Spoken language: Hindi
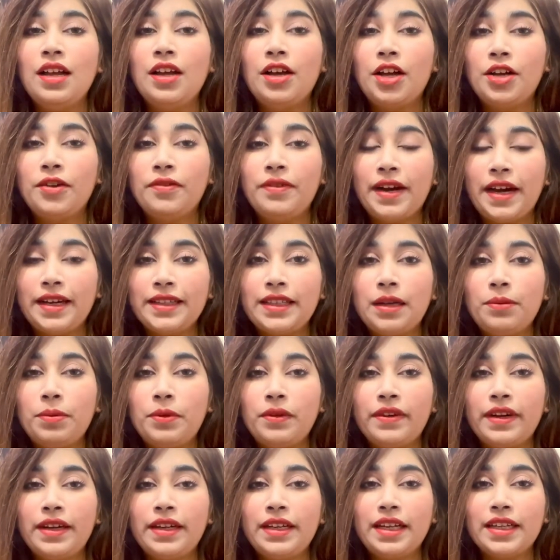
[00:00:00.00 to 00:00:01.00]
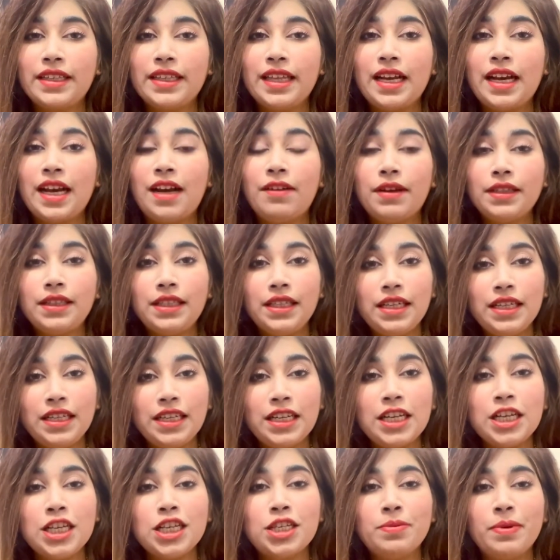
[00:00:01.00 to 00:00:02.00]
फ़ायदा प्रोवाइड करता है ख़वान
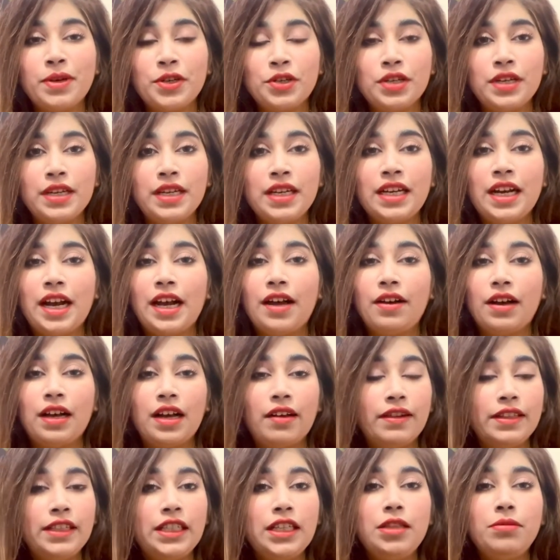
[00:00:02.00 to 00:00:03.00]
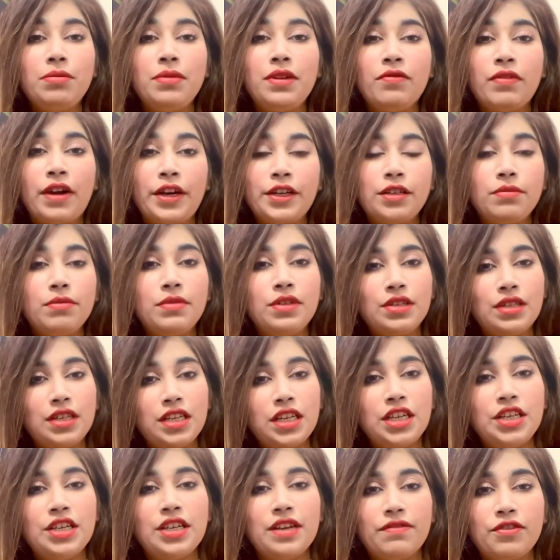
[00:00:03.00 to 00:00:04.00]
के लिए स्पेशली ख़वान में वाइटामिन डी
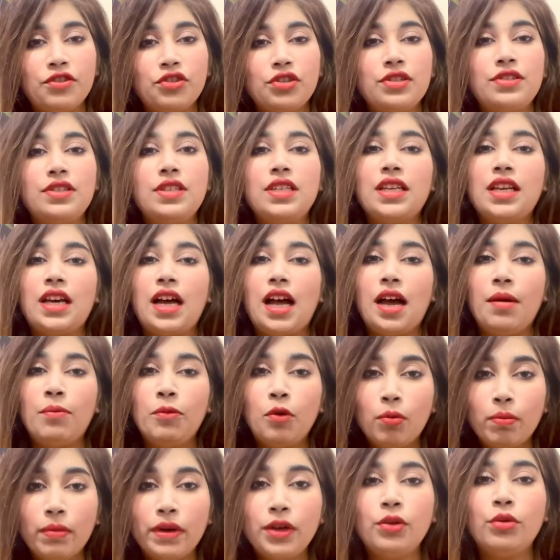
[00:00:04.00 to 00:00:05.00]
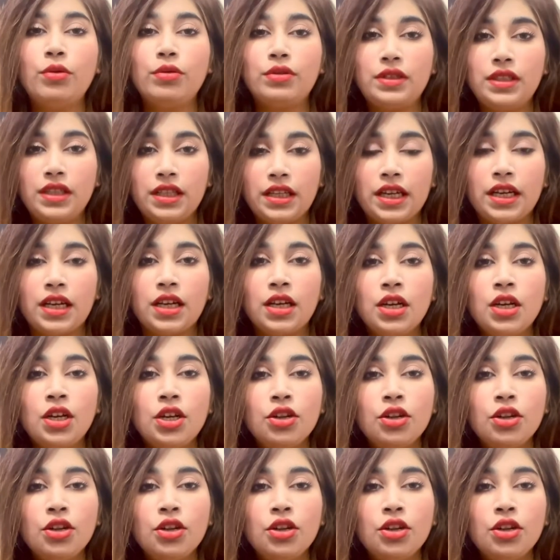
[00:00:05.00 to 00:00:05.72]
की डेफिशिएंसी अमूमन होती है